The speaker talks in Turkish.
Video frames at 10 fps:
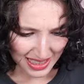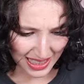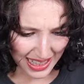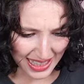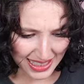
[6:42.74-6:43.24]

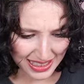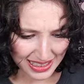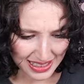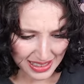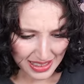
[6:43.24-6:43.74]
Ay
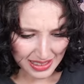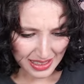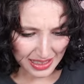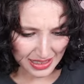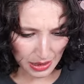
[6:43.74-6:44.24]

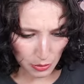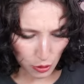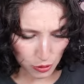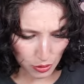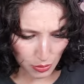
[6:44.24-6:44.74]
teyzem
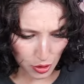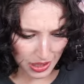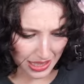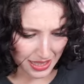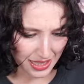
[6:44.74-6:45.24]

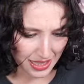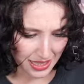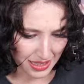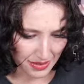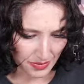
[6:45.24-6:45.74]
öldürmüşler.
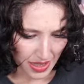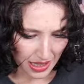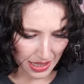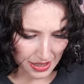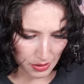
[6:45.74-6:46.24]

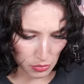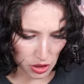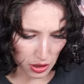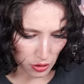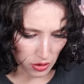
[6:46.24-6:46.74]

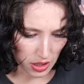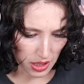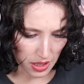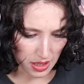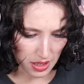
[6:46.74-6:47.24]
Asmışlar
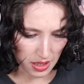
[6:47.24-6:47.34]
oraya.